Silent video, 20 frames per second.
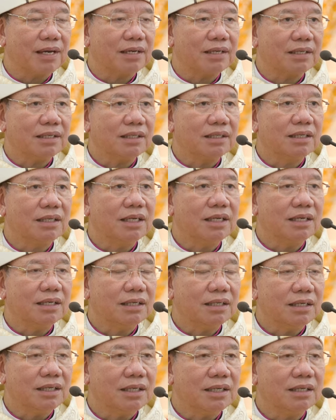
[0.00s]
nhận
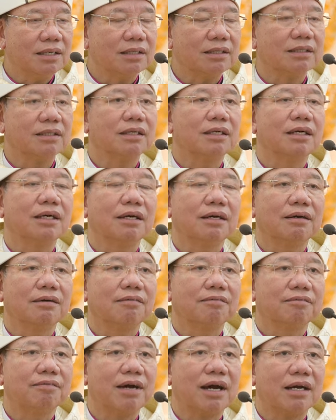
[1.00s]
thiêng liêng
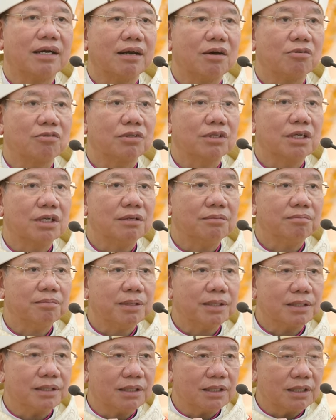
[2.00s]
và đọc
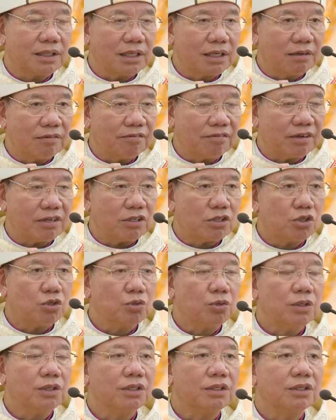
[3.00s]
tin mừng phải
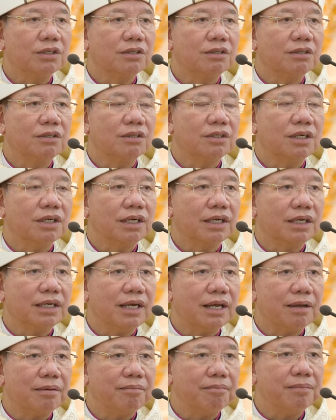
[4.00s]
suy tư
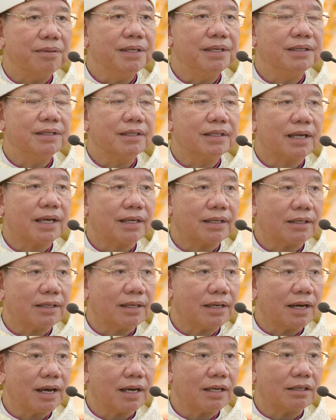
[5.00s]
để biến
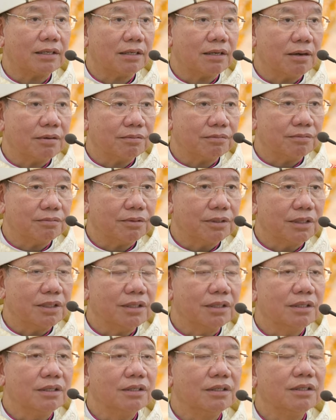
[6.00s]
thành hành động
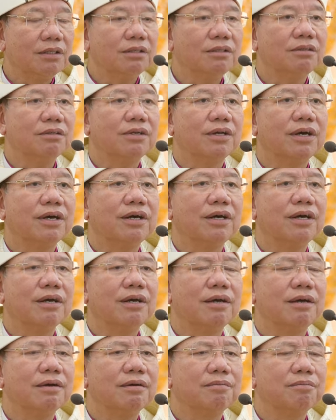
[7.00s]
như
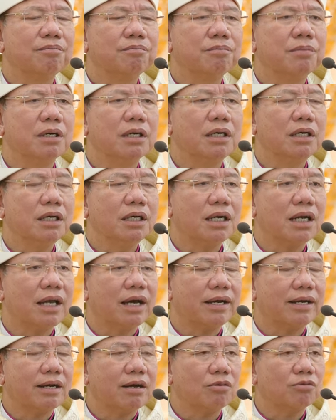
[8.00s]
thế mới
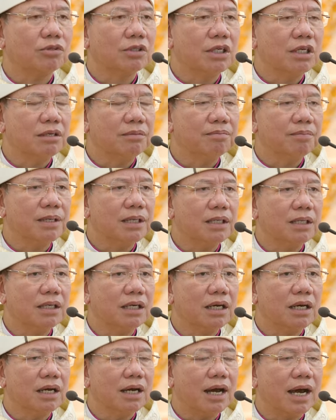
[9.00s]
là đọc tin mừng
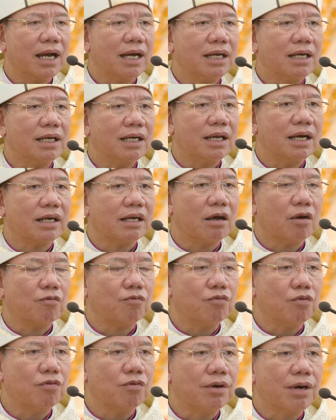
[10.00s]
hay là đọc
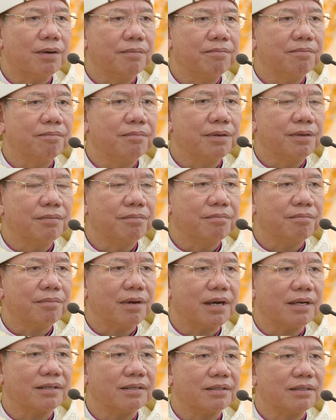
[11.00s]
phúc âm
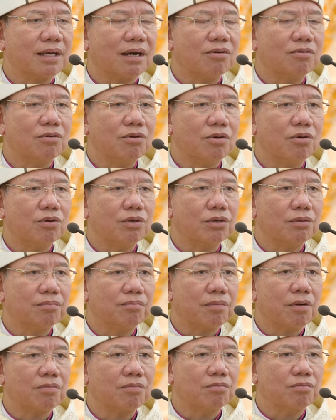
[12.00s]
mà giáo hội
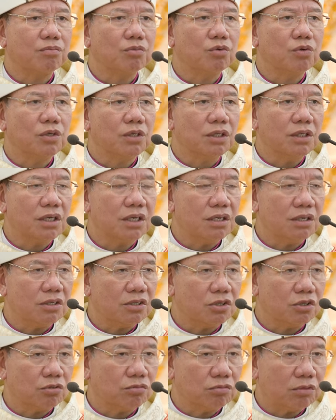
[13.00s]
mong muốn
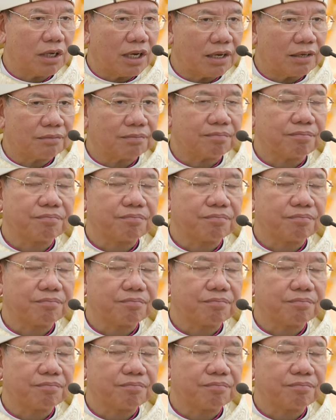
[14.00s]
nơi chúng ta